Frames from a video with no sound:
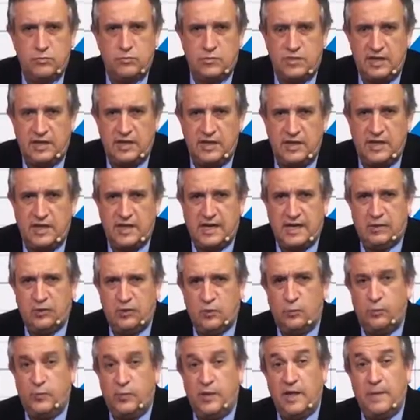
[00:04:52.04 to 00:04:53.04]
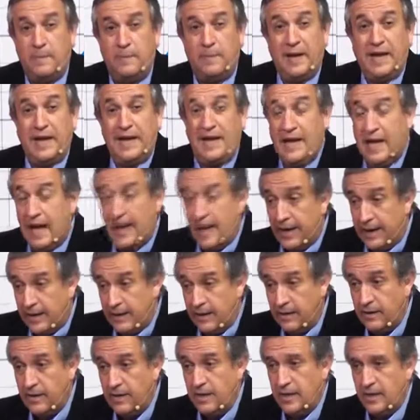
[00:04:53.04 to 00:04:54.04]
sindicato pueda
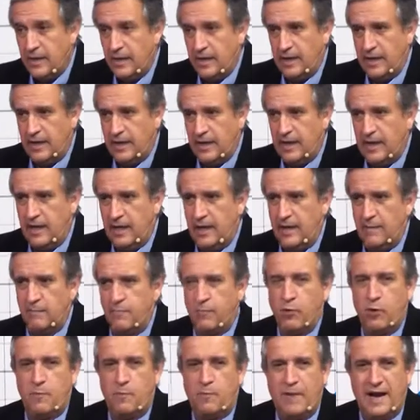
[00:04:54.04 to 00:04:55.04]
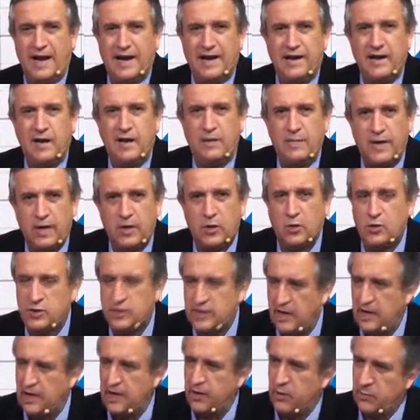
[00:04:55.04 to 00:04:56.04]
pelear eh, por pagar el mejor
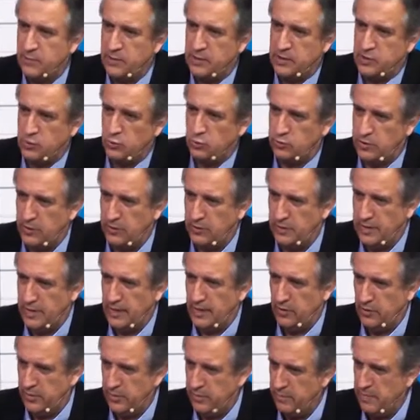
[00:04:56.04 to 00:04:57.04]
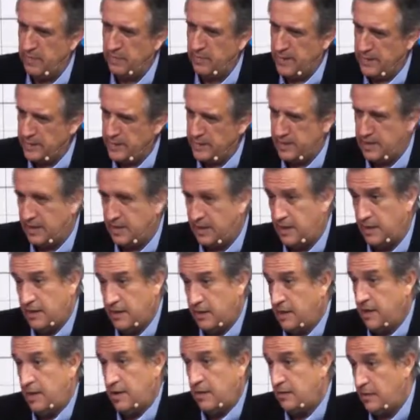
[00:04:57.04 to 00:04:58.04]
salario para sus trabajadores. Me parece que
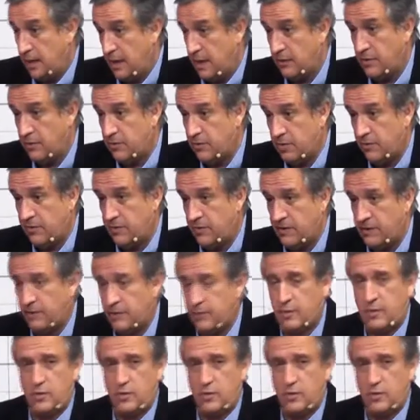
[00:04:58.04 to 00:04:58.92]
es el trabajo en definitiva de